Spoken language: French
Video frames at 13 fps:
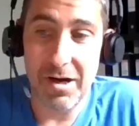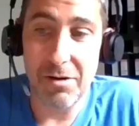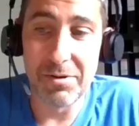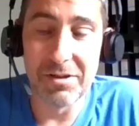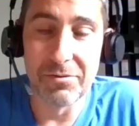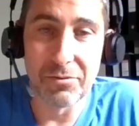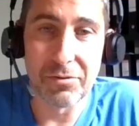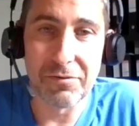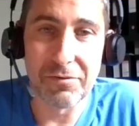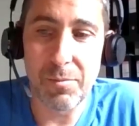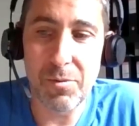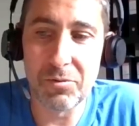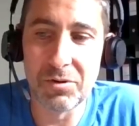Ah oui, donc euh,
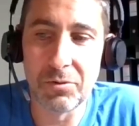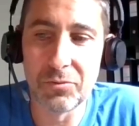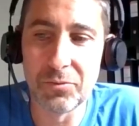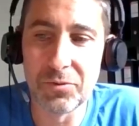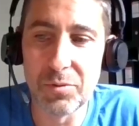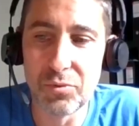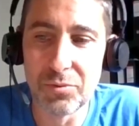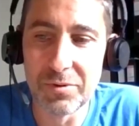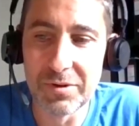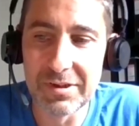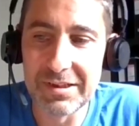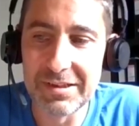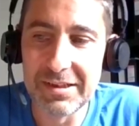vraiment au, tout début.
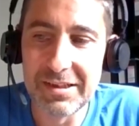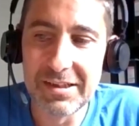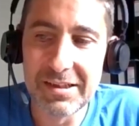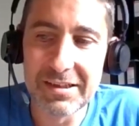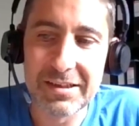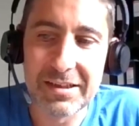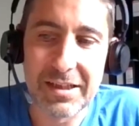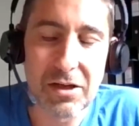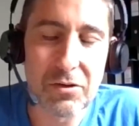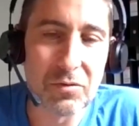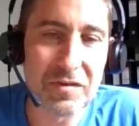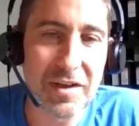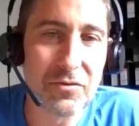Quel
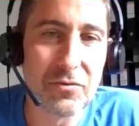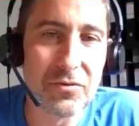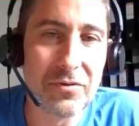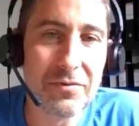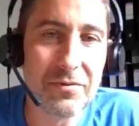conseil tu,